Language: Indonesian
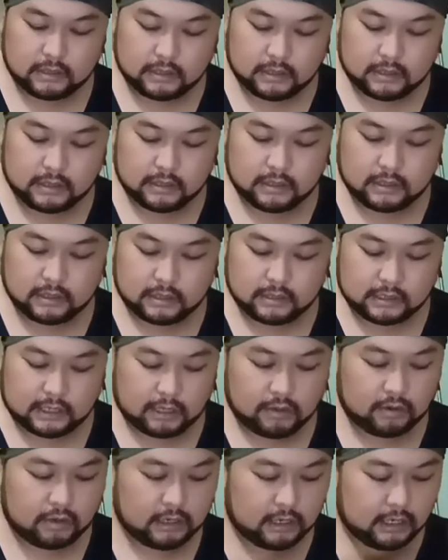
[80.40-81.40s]
eh,
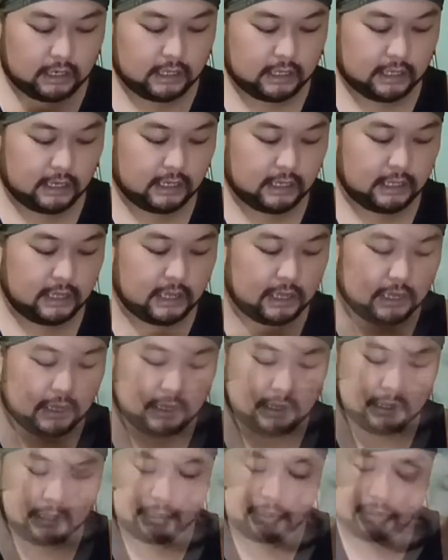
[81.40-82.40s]
sayur kenikirnya
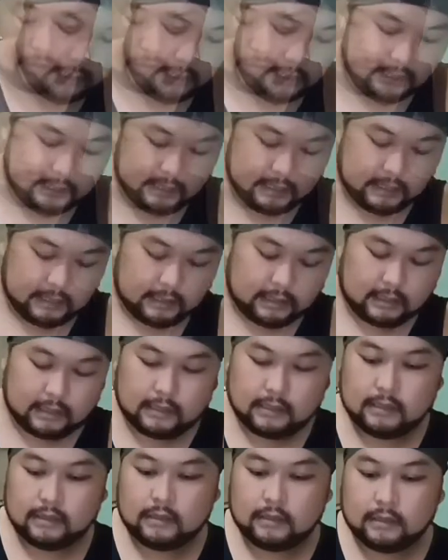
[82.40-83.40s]
ini
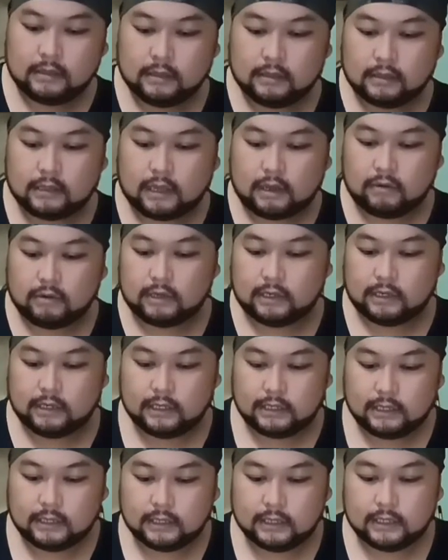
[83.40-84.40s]
tahu
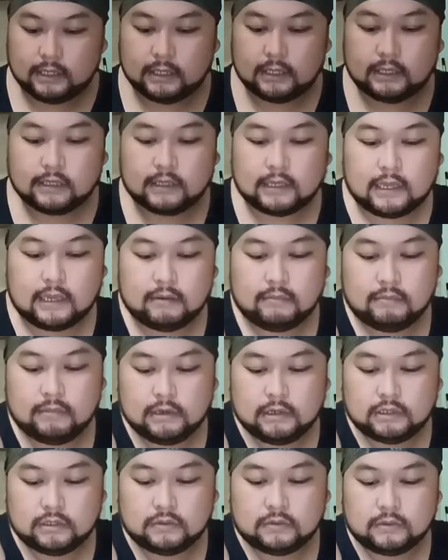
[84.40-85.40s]
kediri kita
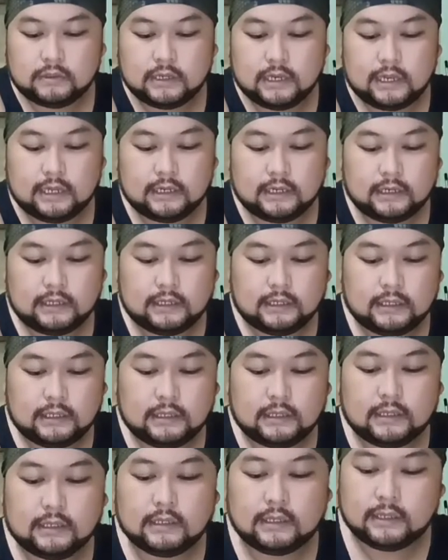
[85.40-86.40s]
ambil juga
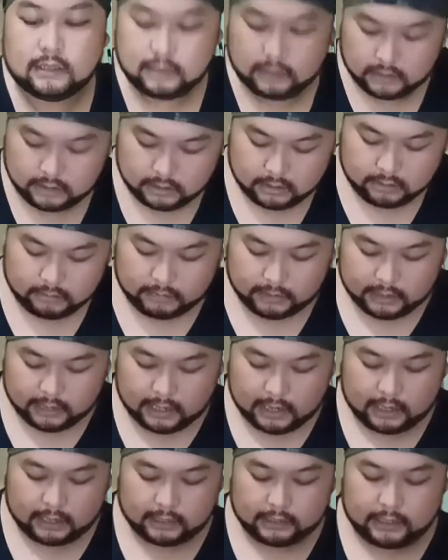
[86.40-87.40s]
ini
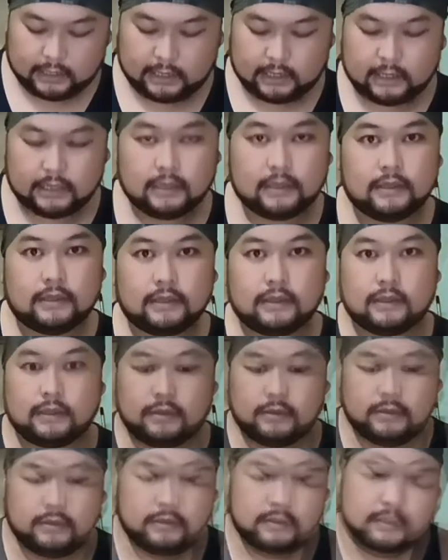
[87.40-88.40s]
pindangnya
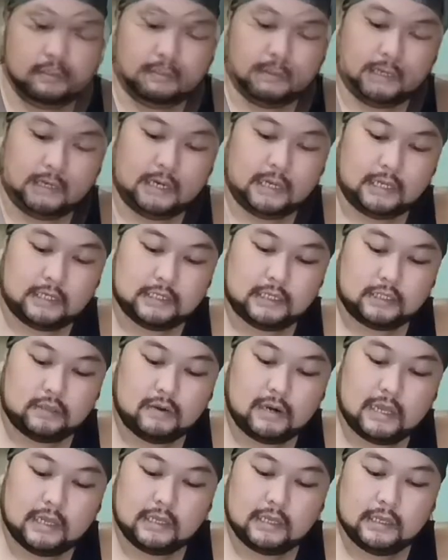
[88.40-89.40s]
pindang
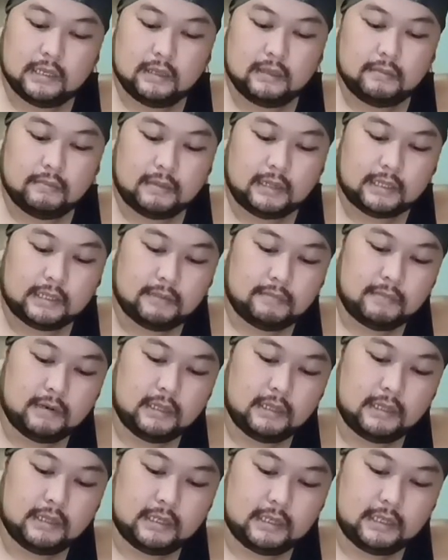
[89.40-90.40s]
satu lagi mantep
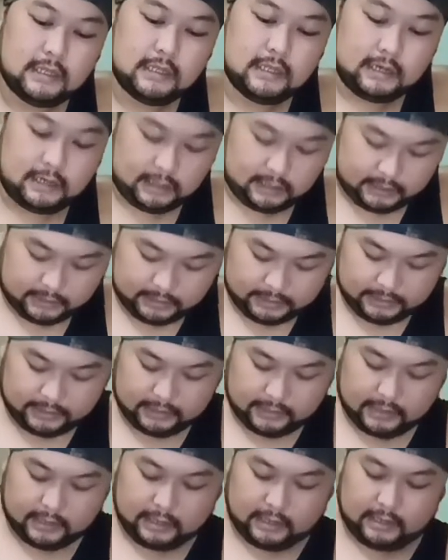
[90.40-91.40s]
nih kayaknya
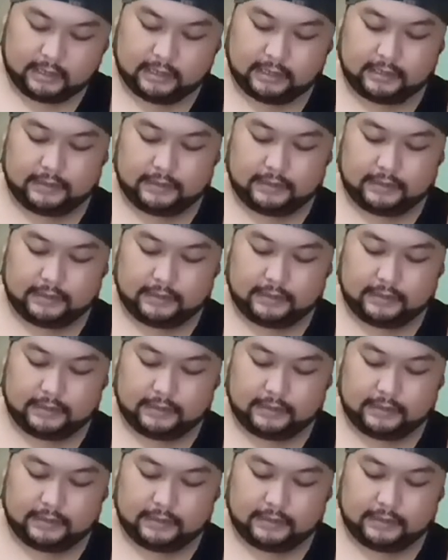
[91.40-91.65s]
oke